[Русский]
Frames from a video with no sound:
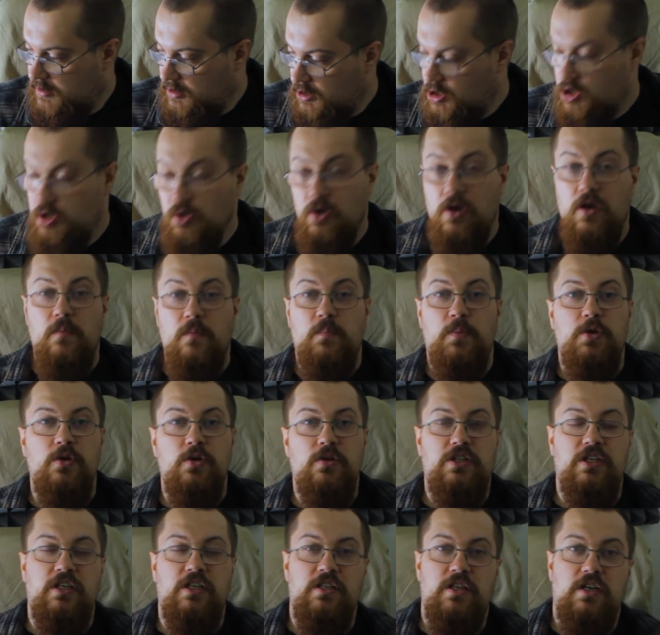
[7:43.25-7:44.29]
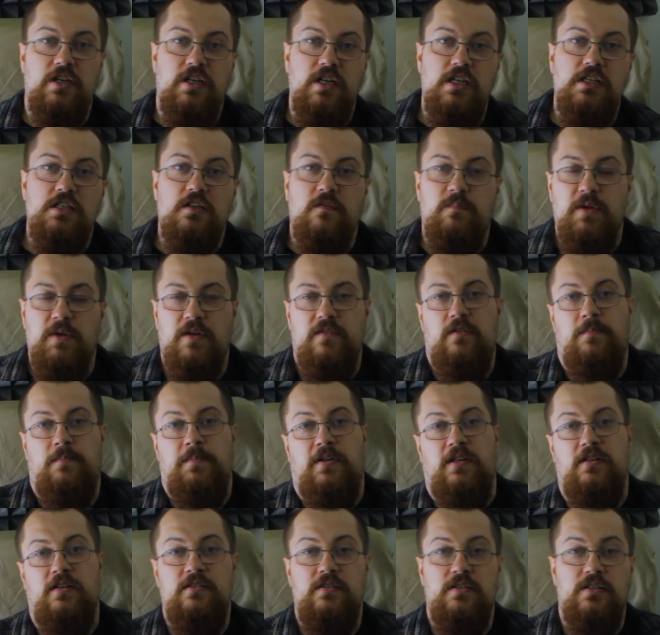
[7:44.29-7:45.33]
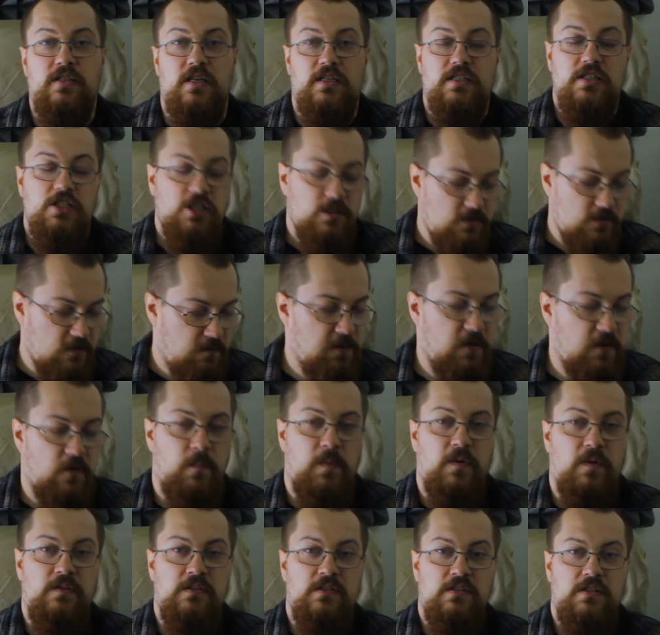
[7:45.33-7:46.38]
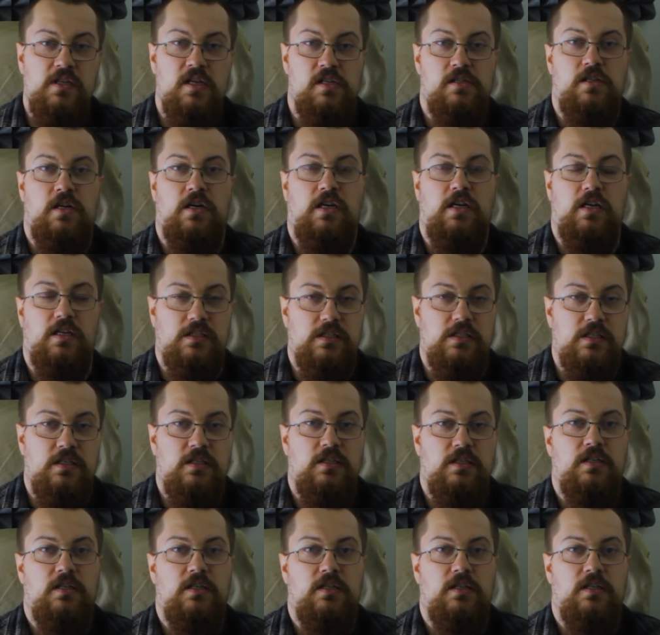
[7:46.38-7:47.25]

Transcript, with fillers: Кто пьет энергетик в первой половине дня? Зачем мне в первой половине дня энергетик?